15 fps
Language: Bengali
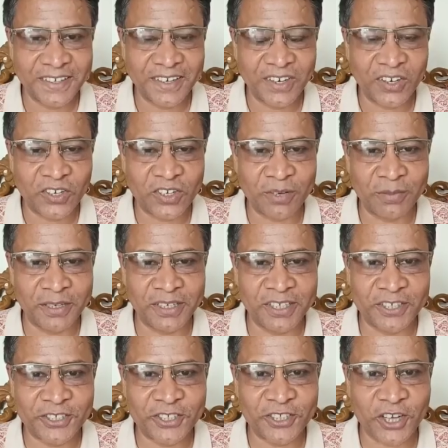অটোম্যান্ডি
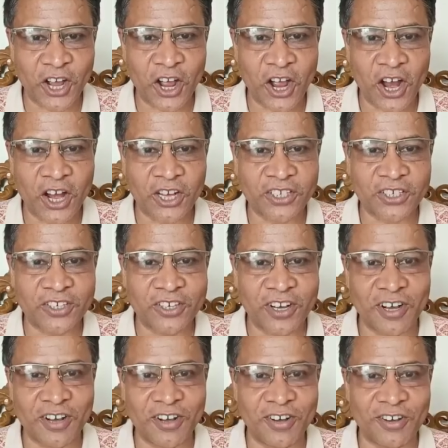শট
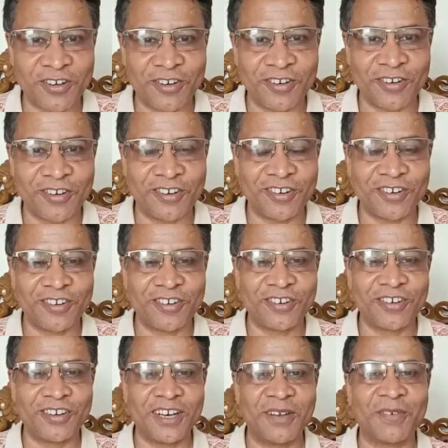
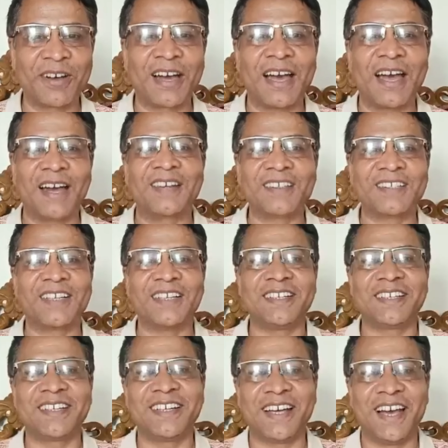গোল এবং
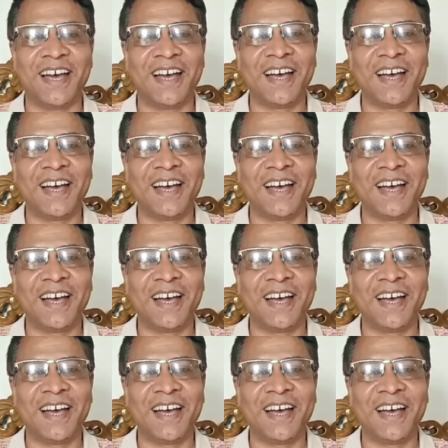আর্জেন্টিনা